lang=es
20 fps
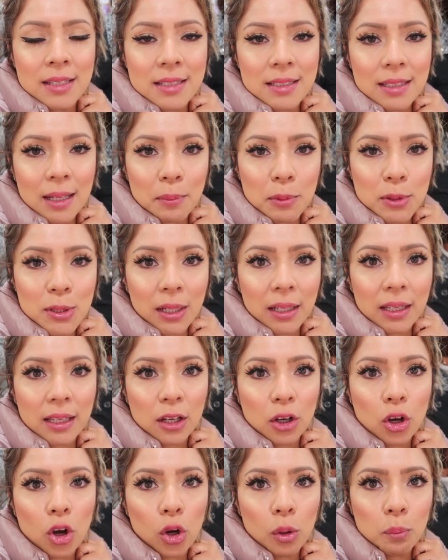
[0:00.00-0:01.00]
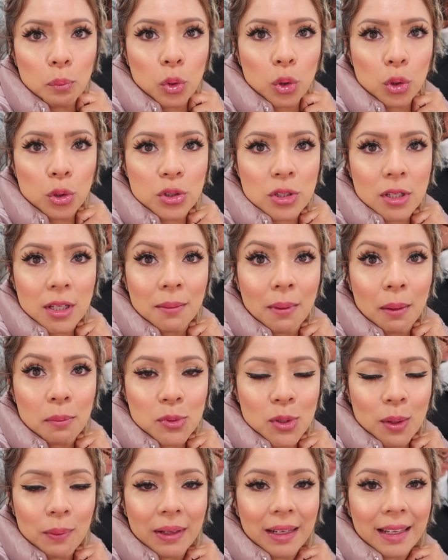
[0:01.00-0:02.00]
Estamos aquí en Home Goods y
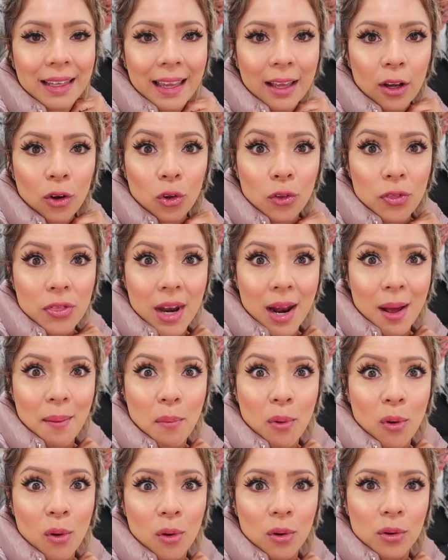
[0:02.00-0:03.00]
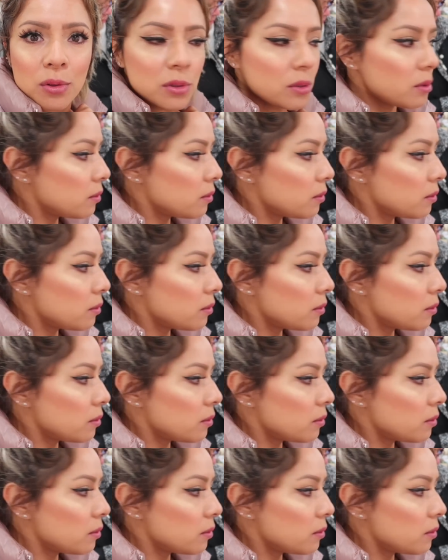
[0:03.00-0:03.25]
vamos a ver qué encontramos.